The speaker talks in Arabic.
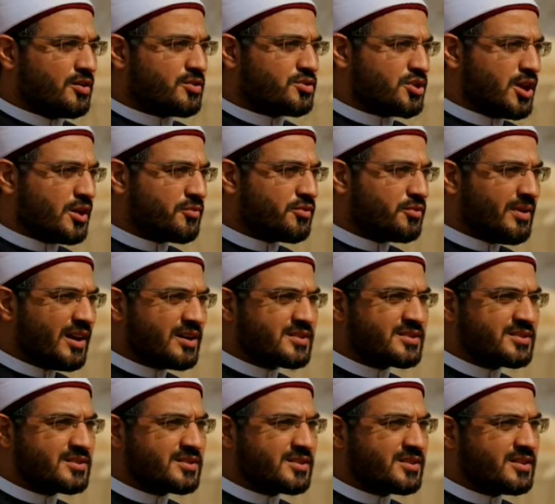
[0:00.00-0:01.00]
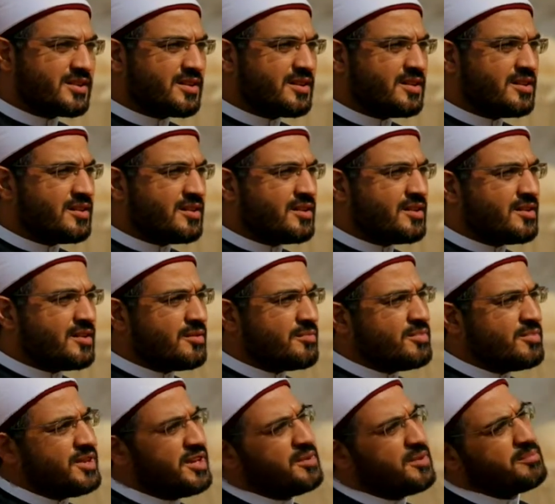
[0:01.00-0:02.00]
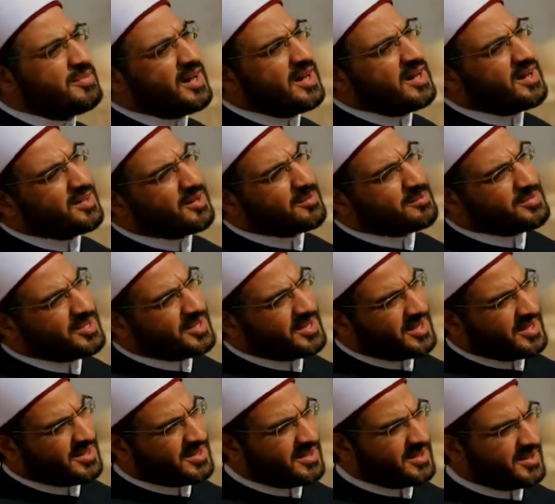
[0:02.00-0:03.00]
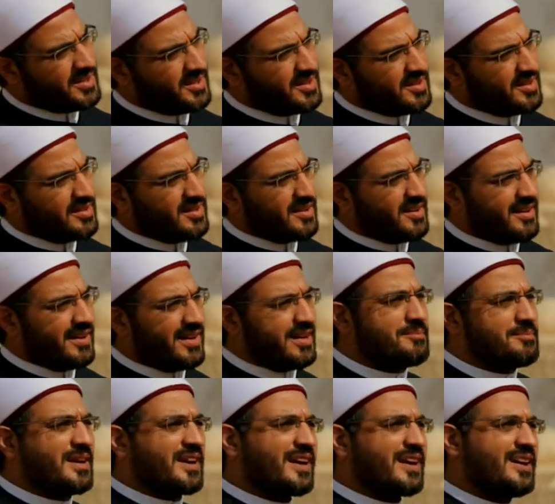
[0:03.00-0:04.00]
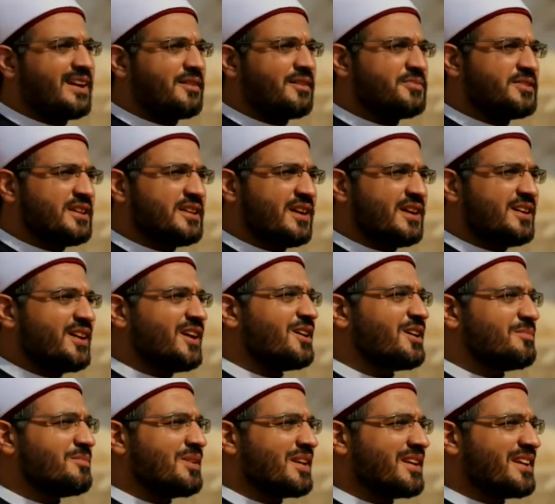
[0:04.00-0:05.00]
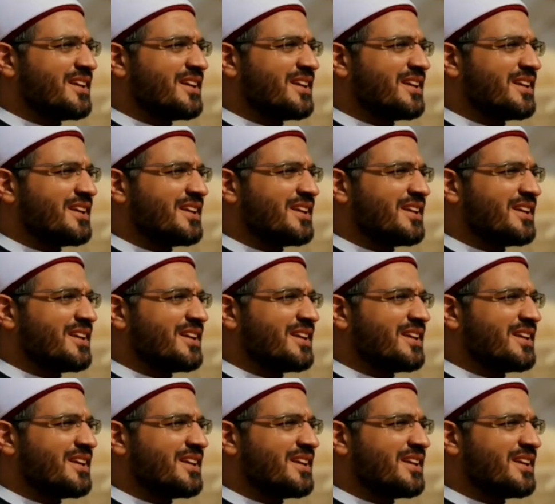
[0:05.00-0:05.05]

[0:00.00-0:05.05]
شافوا مصر بيحبها ربنا لما خلى فيها نهر من